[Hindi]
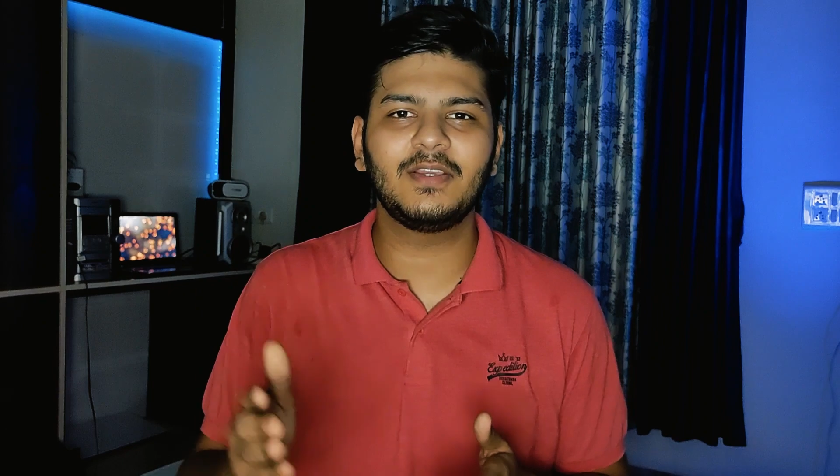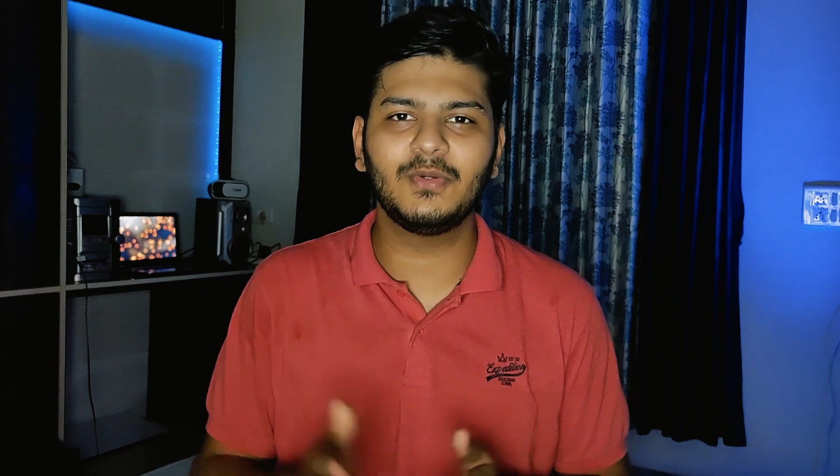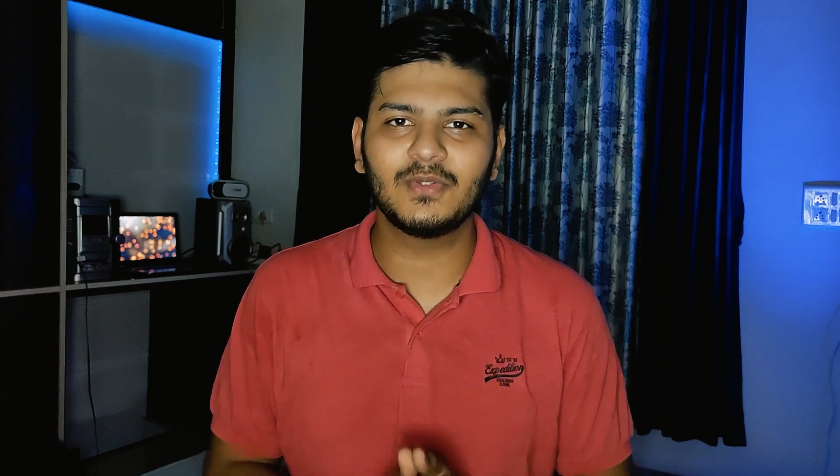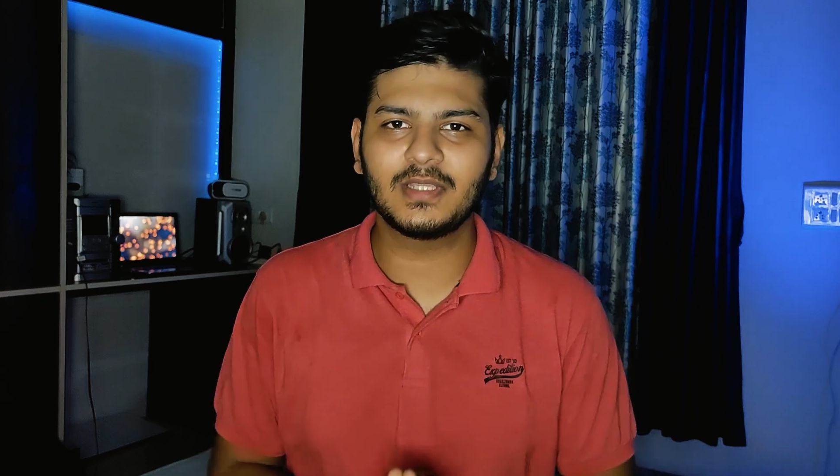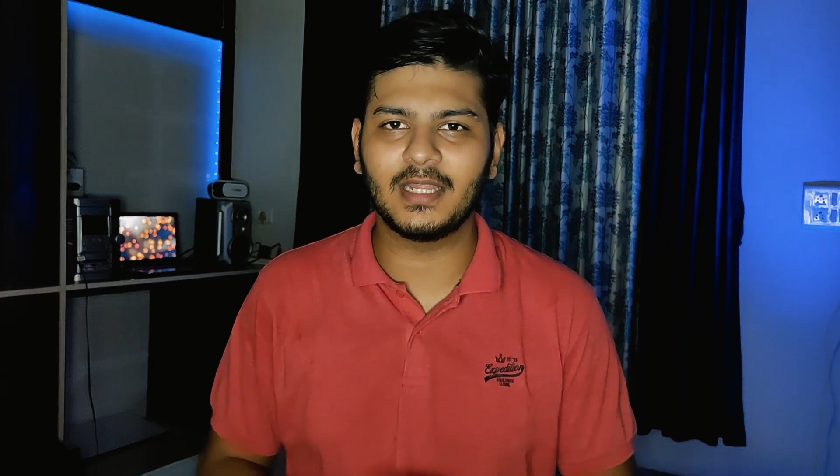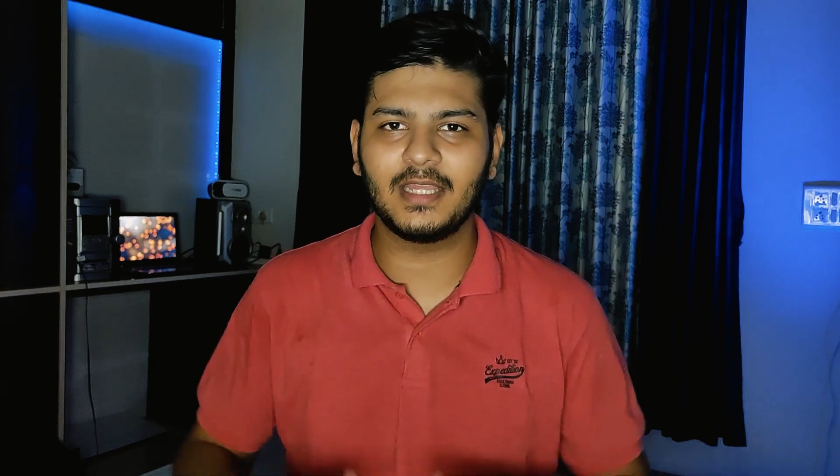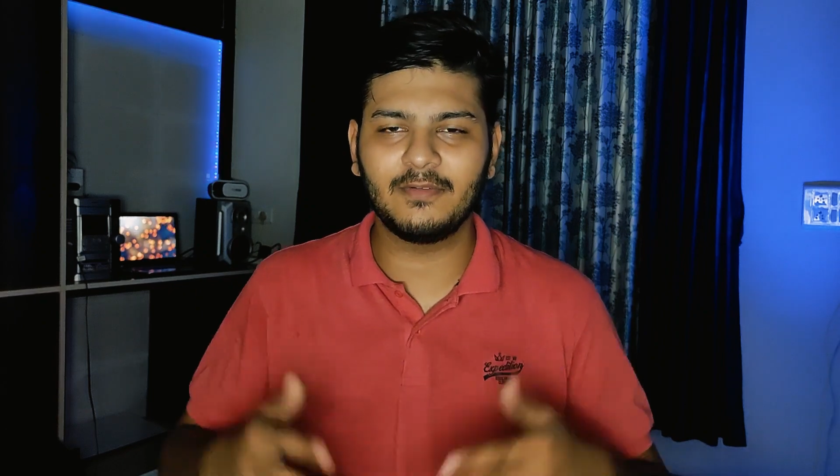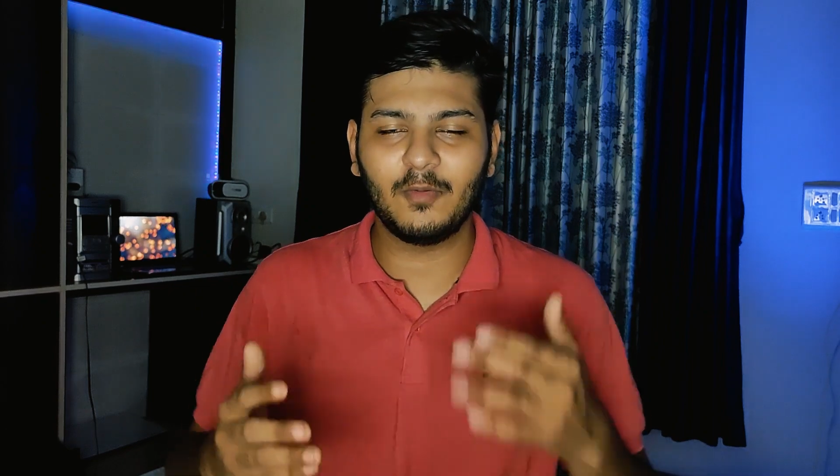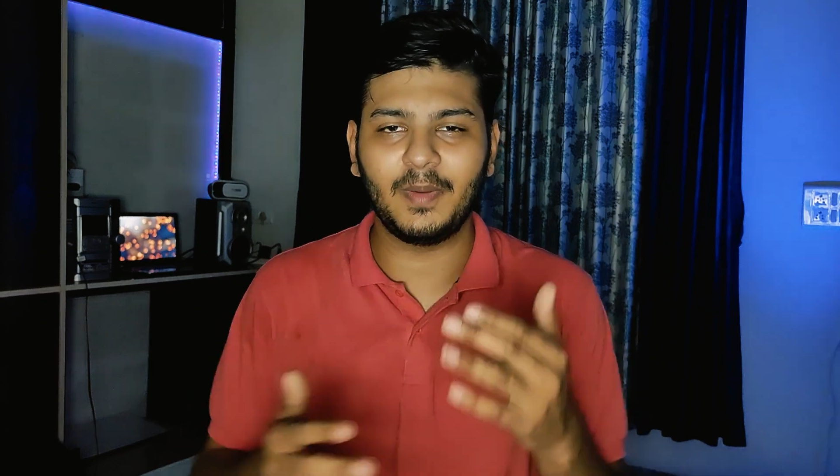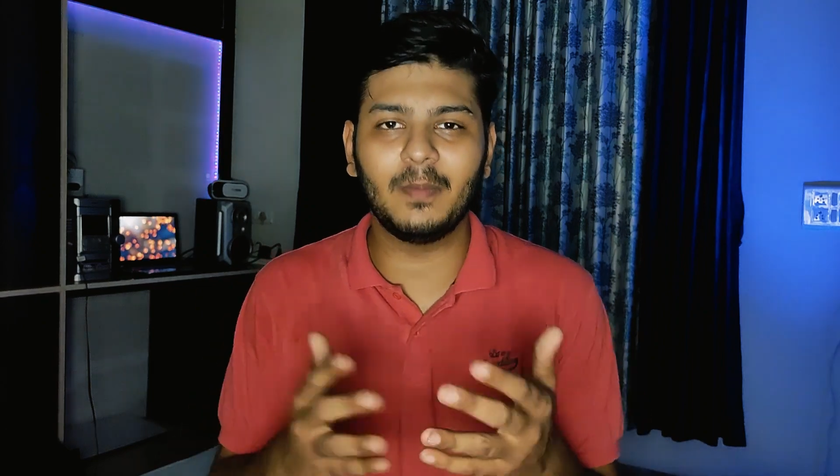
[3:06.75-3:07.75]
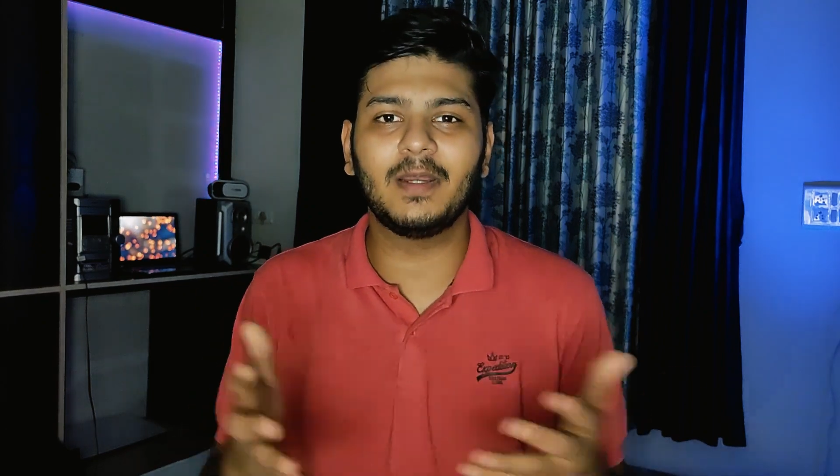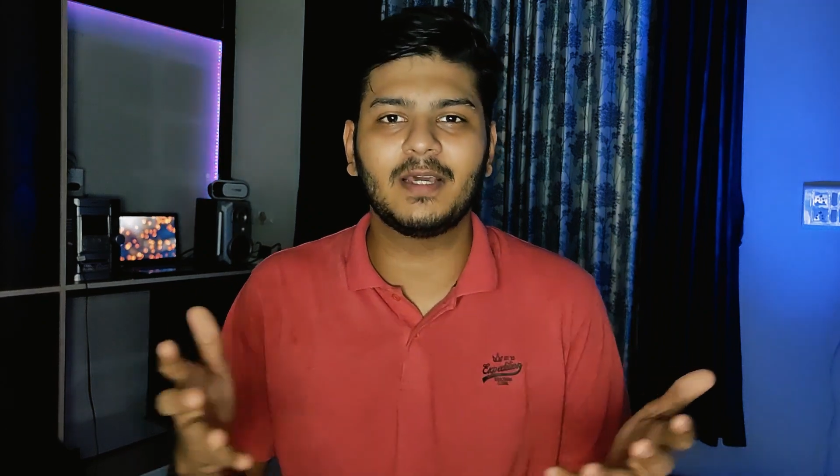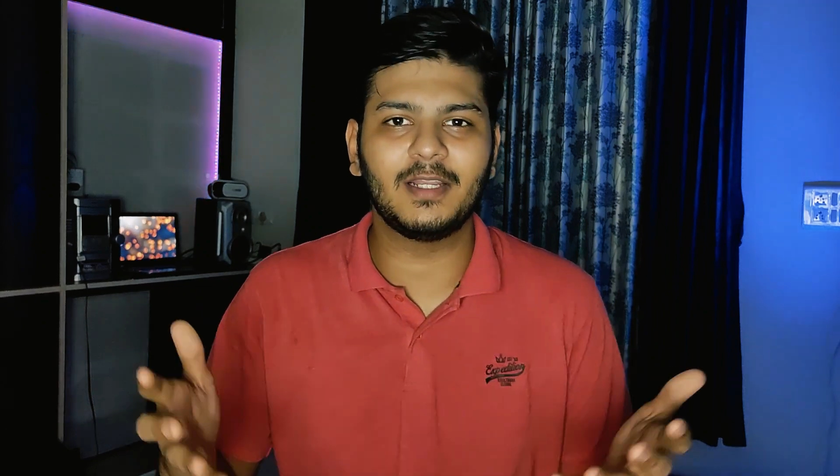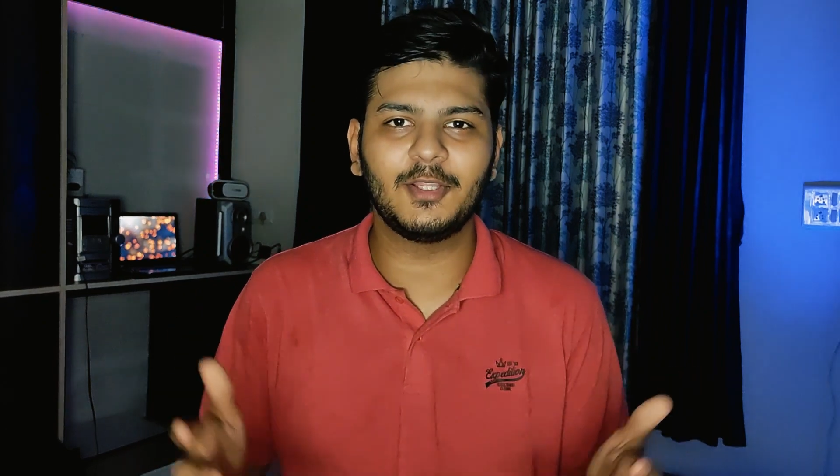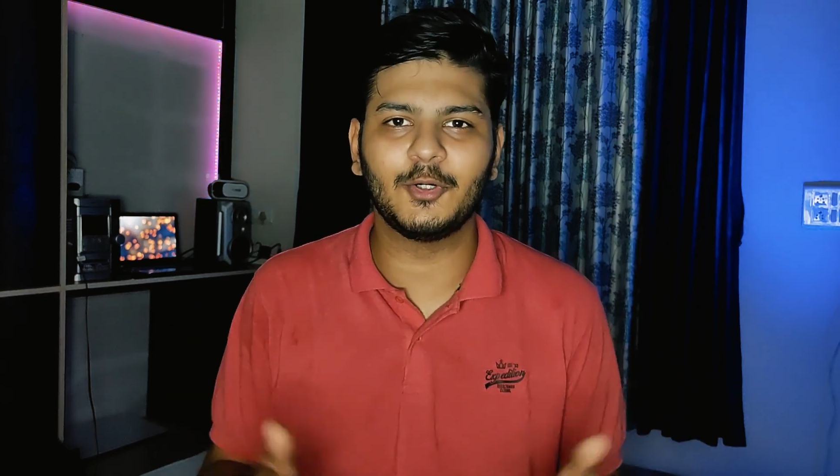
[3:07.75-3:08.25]
यूज करके वो पेमेंट
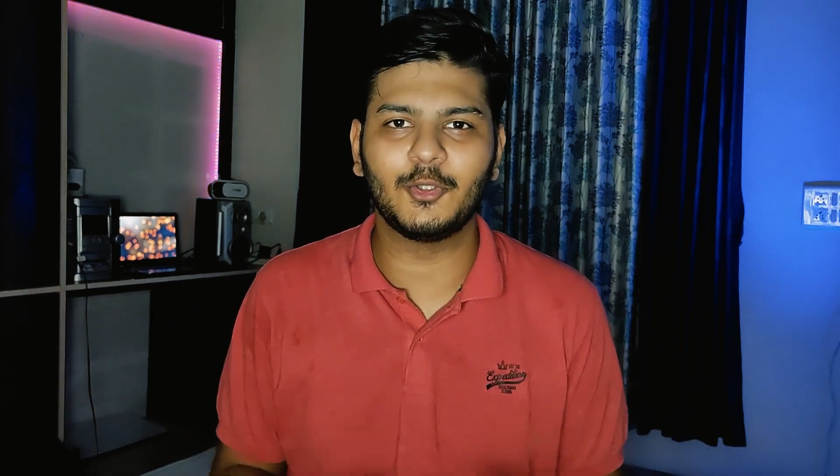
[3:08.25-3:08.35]
करते हो